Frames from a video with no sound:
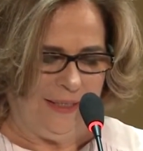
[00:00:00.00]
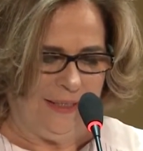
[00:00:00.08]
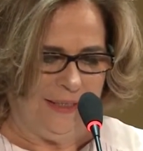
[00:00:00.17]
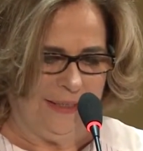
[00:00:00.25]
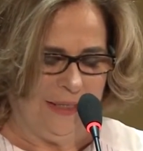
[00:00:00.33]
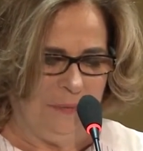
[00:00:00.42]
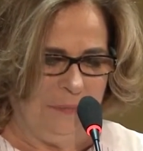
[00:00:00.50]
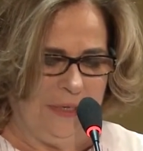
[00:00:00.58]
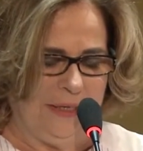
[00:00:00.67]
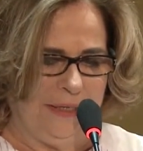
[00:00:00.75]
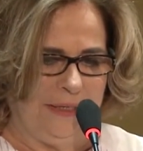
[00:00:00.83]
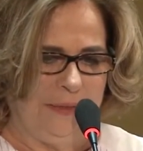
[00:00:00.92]
E
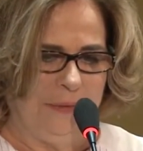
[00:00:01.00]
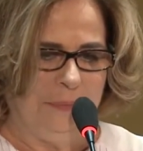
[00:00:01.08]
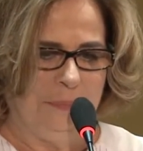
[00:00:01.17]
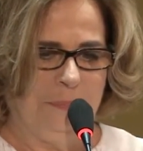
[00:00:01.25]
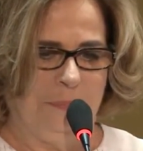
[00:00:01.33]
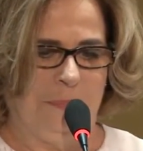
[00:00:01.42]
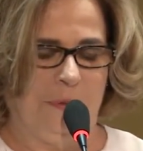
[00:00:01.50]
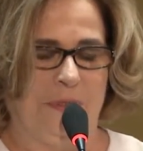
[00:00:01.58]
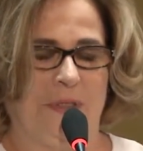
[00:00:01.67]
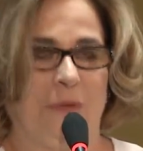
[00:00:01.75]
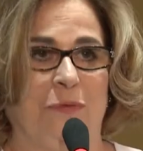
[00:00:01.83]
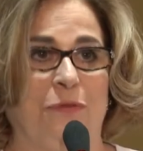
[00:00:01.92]
também
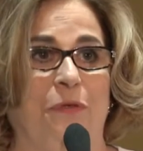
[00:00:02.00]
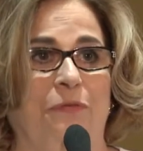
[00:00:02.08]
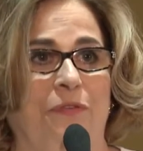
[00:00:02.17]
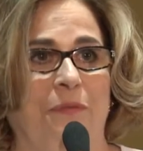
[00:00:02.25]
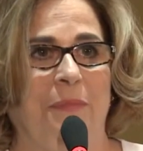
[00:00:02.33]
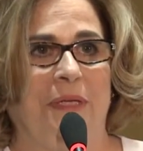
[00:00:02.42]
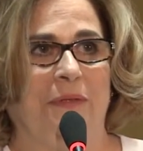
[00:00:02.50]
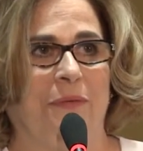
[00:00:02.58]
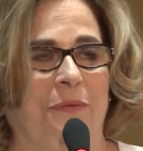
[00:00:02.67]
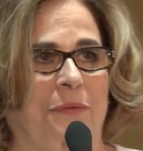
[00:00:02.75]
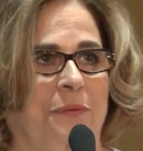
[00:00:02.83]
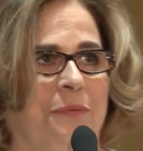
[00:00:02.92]
porque o
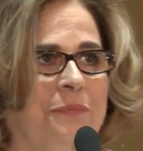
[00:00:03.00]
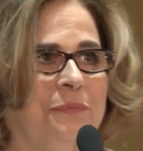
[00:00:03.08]
sofrimento